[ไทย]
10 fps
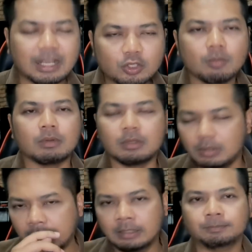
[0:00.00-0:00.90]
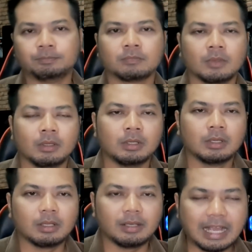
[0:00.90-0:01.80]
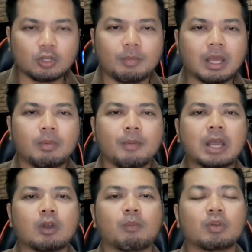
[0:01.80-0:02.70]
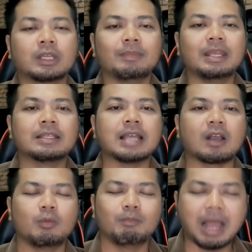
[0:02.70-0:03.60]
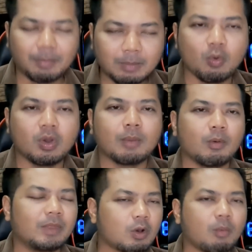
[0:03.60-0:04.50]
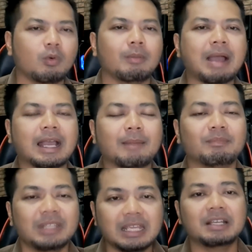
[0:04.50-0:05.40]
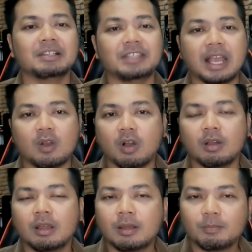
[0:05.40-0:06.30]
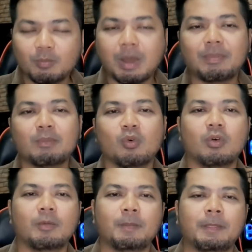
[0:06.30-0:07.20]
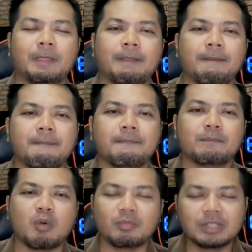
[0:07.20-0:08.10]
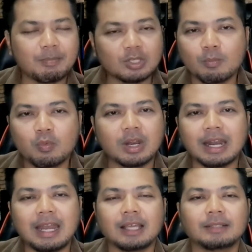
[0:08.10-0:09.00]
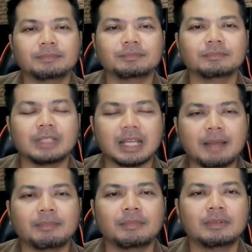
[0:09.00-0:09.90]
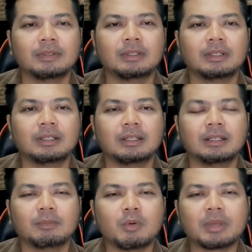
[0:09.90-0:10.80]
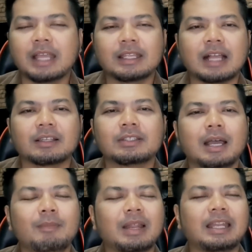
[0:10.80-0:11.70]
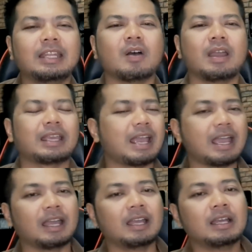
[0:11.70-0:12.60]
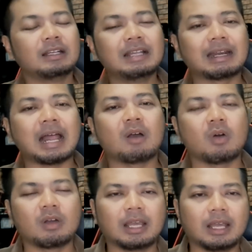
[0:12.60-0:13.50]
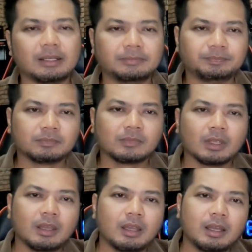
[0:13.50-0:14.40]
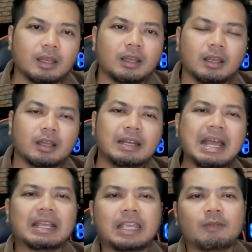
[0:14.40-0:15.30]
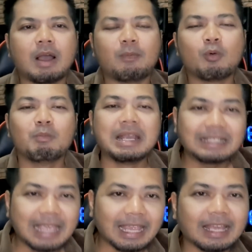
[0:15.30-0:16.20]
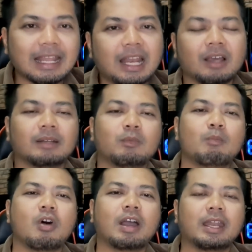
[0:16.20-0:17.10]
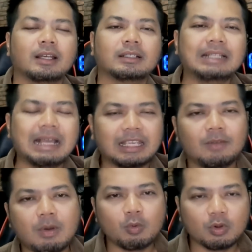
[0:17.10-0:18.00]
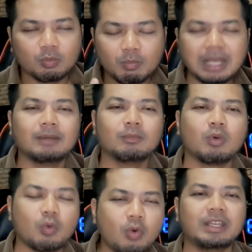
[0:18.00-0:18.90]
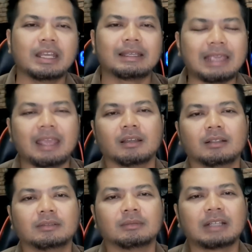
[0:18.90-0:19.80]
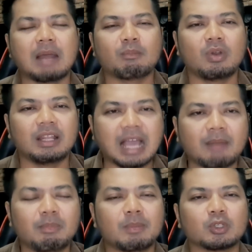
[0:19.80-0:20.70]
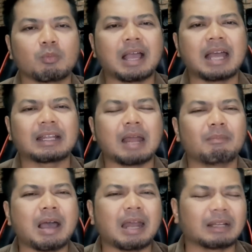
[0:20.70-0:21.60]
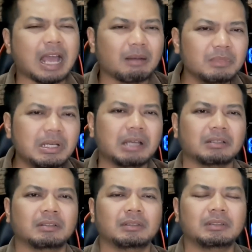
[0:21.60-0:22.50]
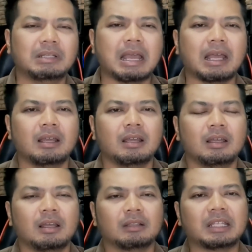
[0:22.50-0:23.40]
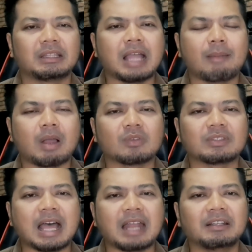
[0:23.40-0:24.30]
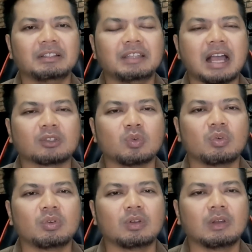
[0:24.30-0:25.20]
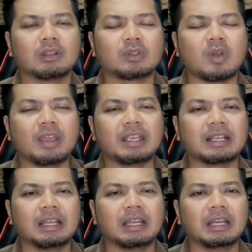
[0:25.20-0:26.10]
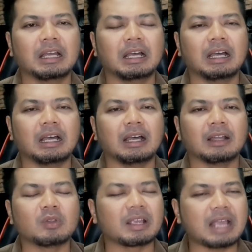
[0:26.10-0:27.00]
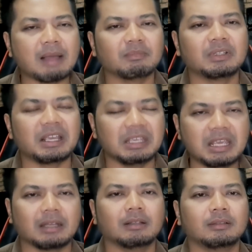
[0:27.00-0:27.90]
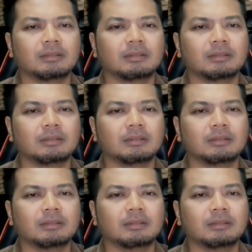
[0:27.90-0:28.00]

หลังจบหลังชมแล้วผมนะขอบคุณคลิปนี้ จากคุณมาร์คพิบูครับผมนะขอบคุณมากครับ นี่คือเสียงของคุณมาร์คพิบู ผมแทบไม่ต้องพูดอะไรแล้วนะครับ ผมแค่อยากจะเสริมอะไรนิดหน่อยแค่เรื่องราวของนะฮะเลิกคิดว่าพวกมึงเก่งกันได้แล้ว ผมบอกให้นะ เลิกว่าพวกมึง พวกคุณเนี่ยเก่ง การบริหารมีประสบการณ์การบ้านการเมืองนะฮะติดตามข่าวสารอย่างทุกถ้อยเอ่อถ้อยคำละเอียด